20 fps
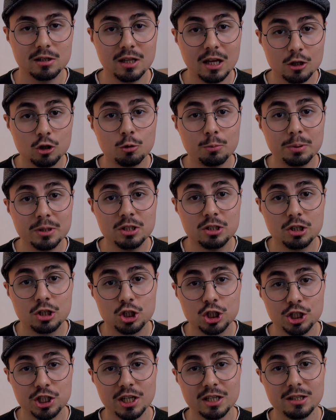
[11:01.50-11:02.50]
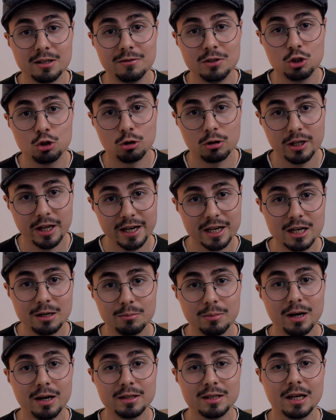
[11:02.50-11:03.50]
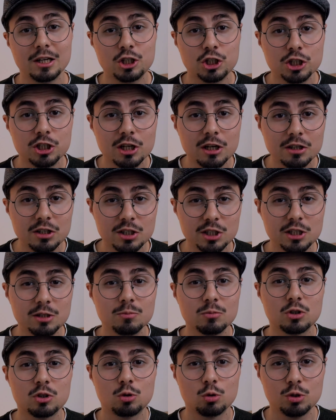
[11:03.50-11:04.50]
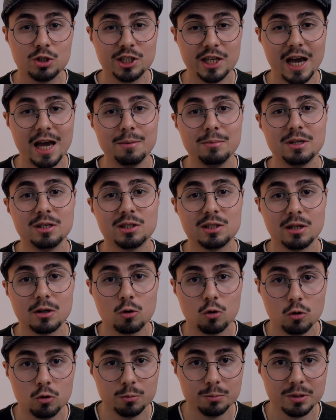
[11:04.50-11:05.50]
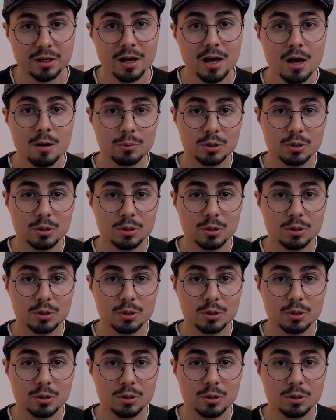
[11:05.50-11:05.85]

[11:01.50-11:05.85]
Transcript: да, то поддержите это видео лайком, а также делитесь им с друзьями и знакомыми,